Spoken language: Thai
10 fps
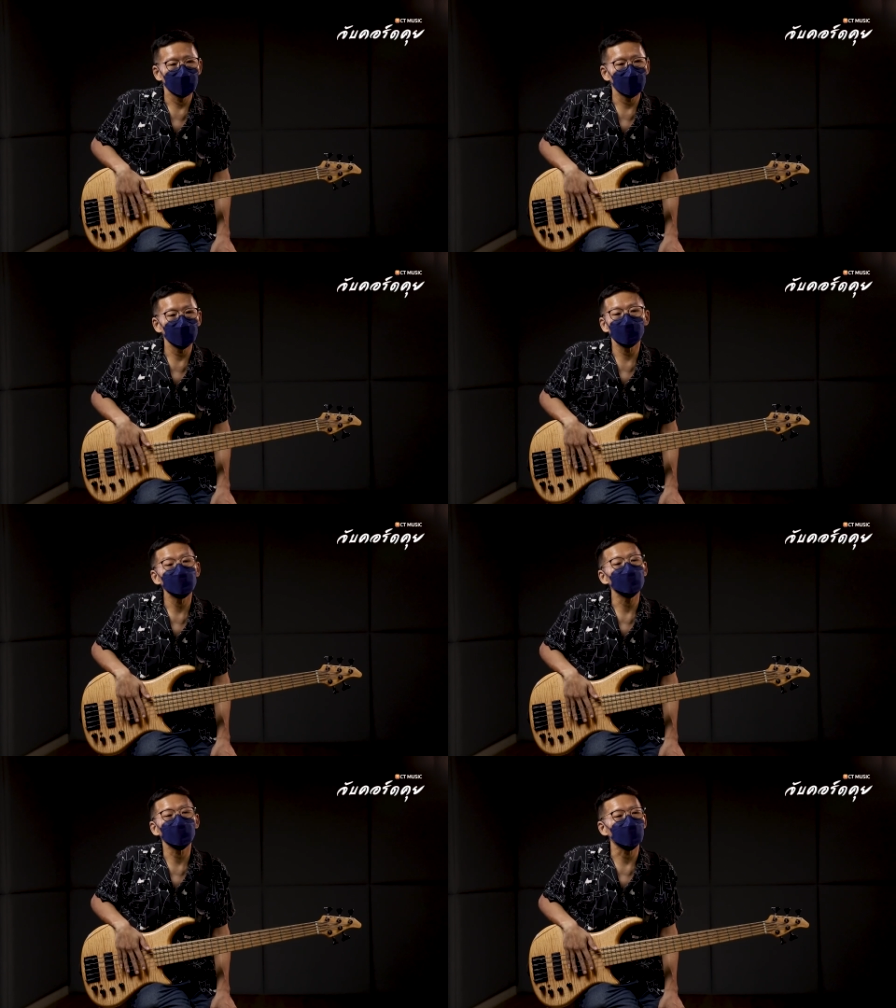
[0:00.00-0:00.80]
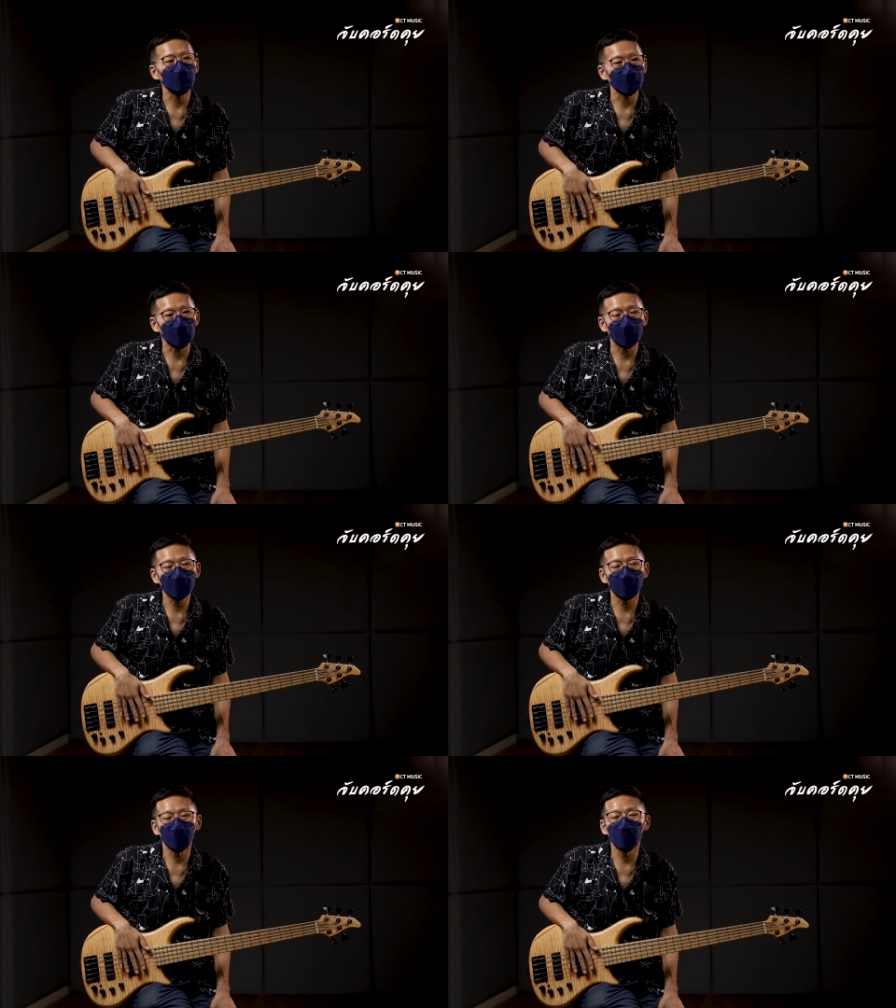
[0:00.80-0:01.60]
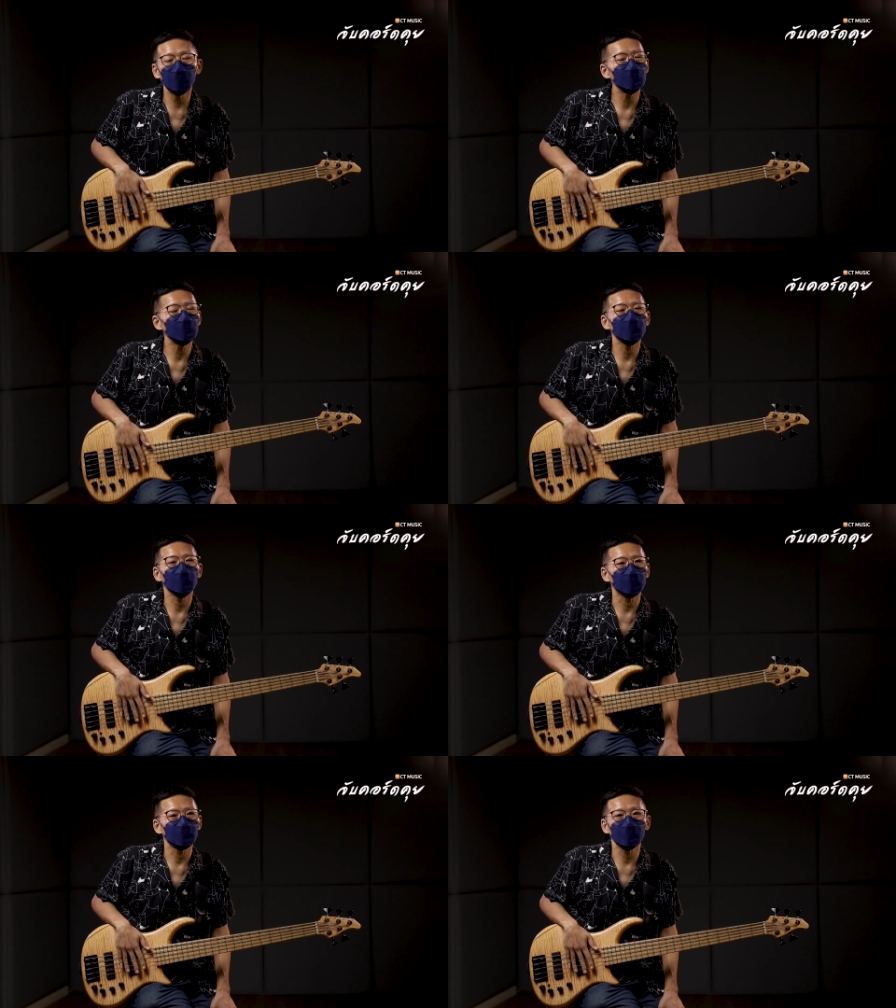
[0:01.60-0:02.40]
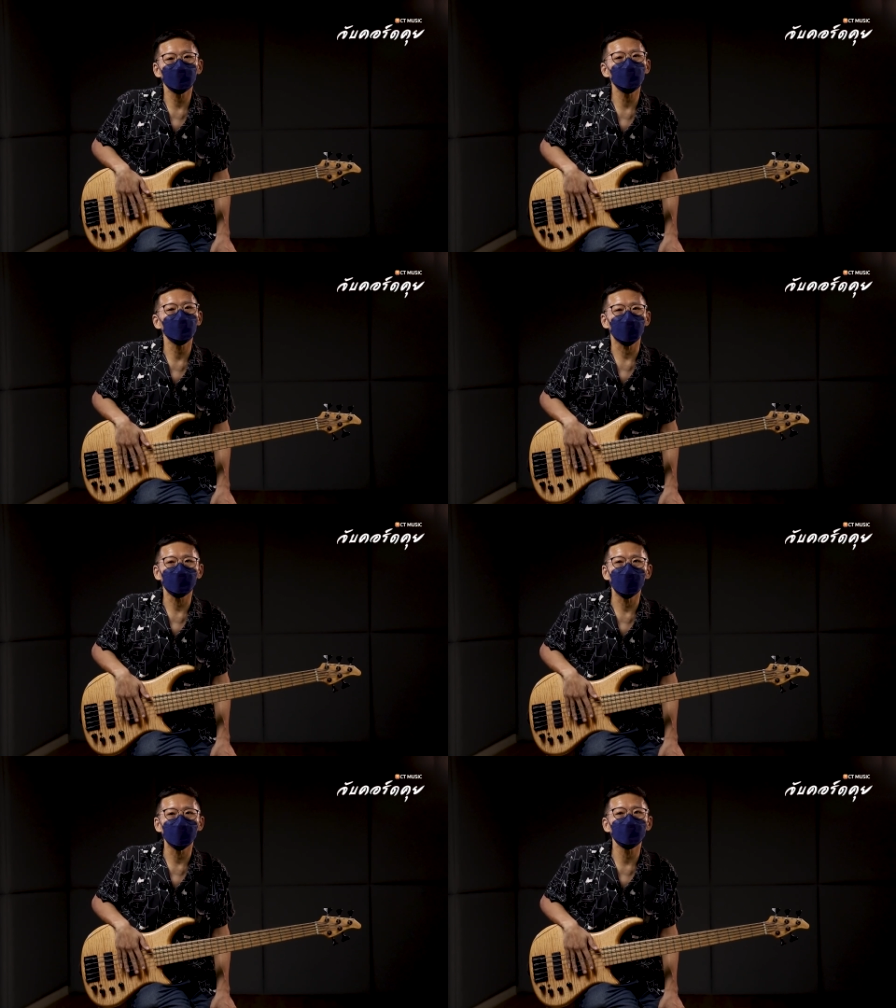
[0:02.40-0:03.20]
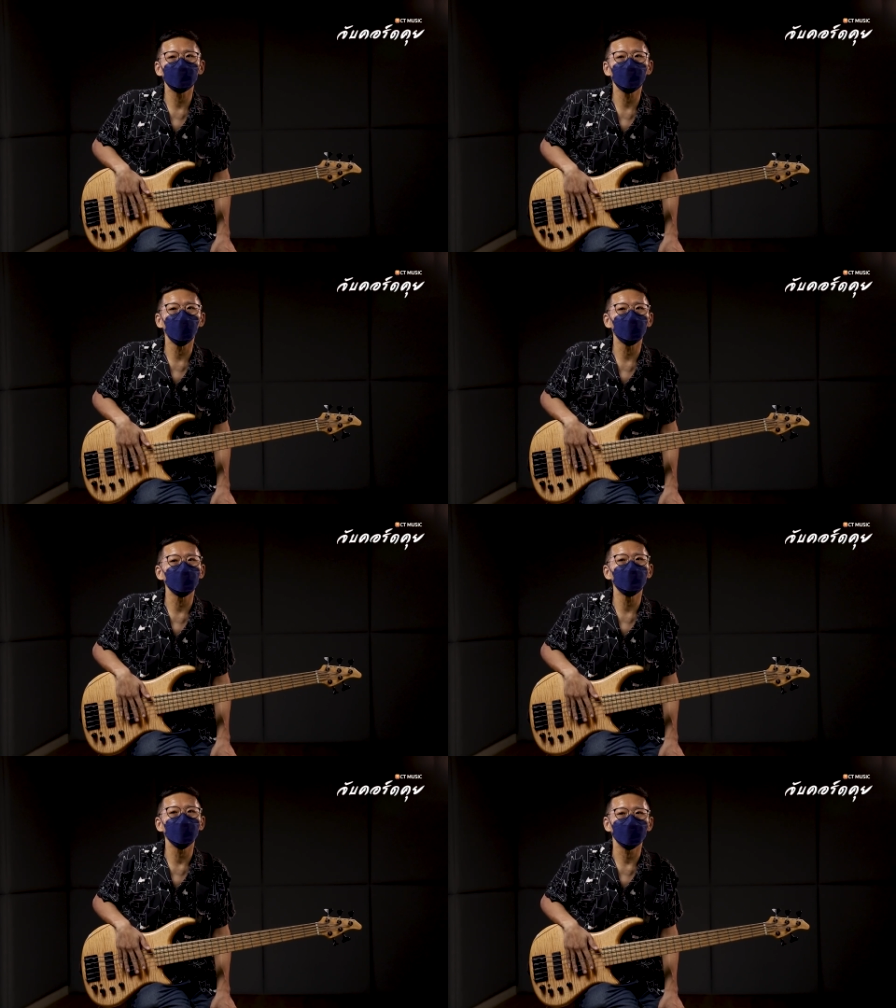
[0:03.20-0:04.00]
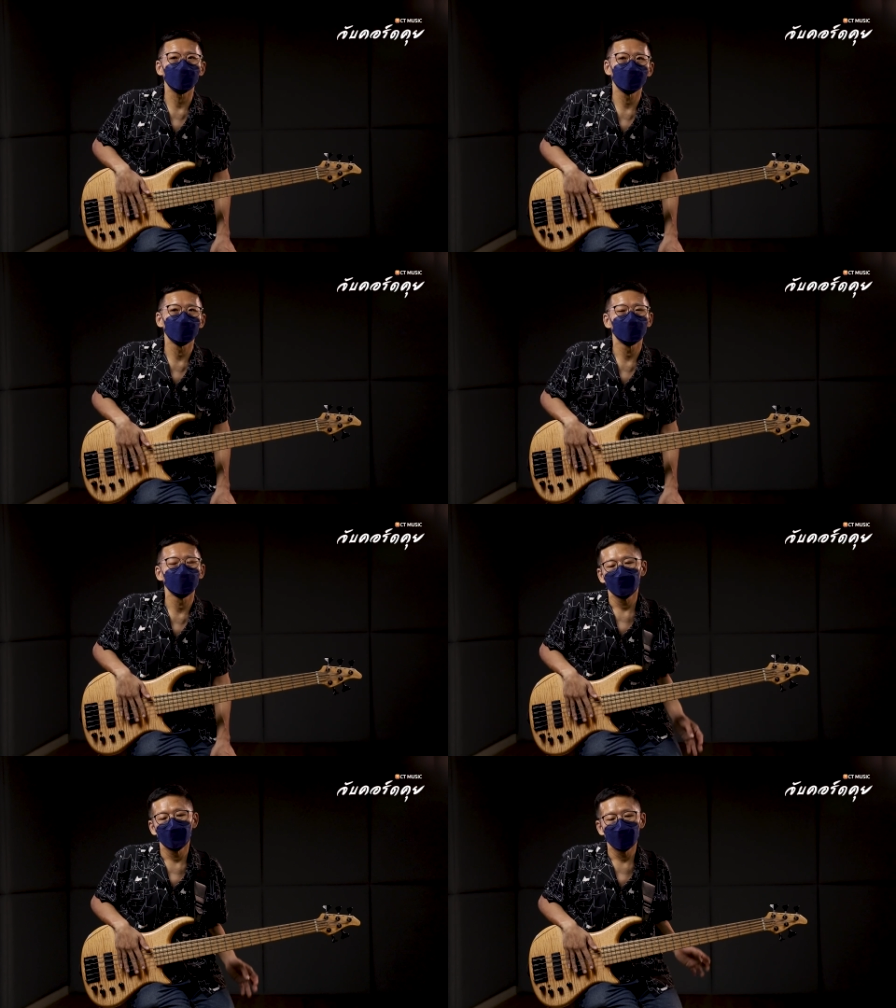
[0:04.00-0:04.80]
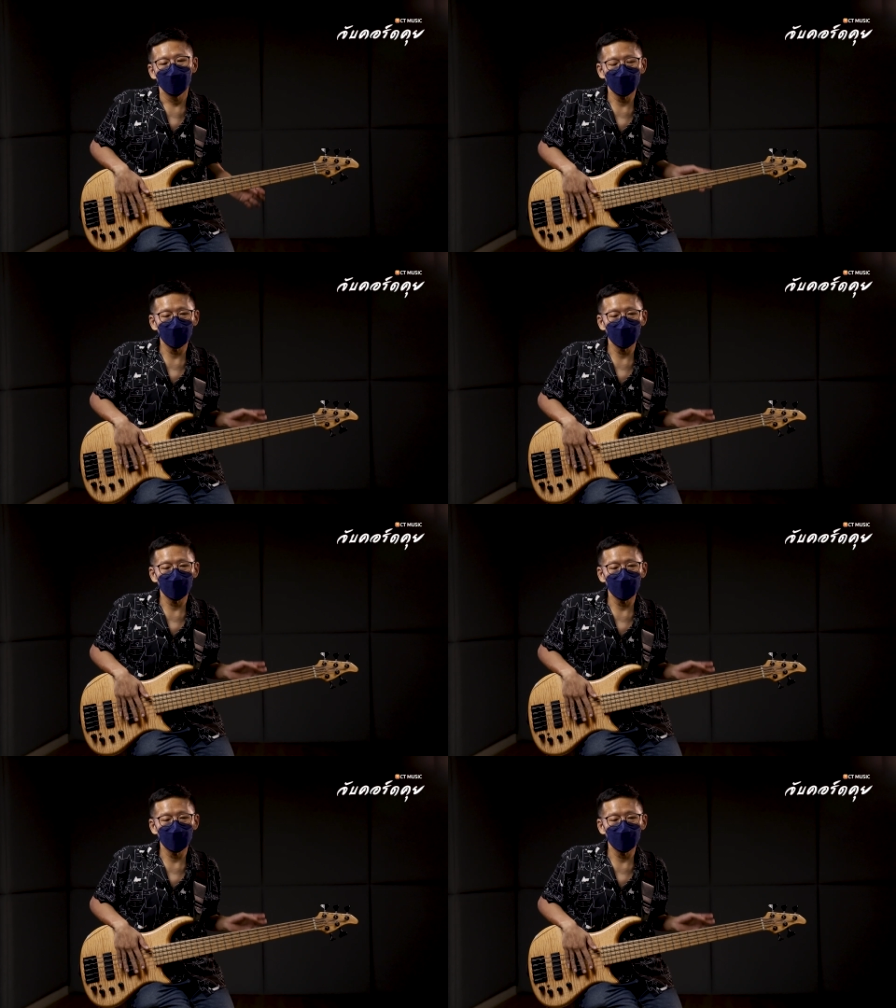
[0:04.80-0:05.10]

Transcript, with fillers: แล้วเนี่ยก็ไปจับพอจับผูไปอัดไปช่วยมันอัดเพลงวงมันด้วย แล้ว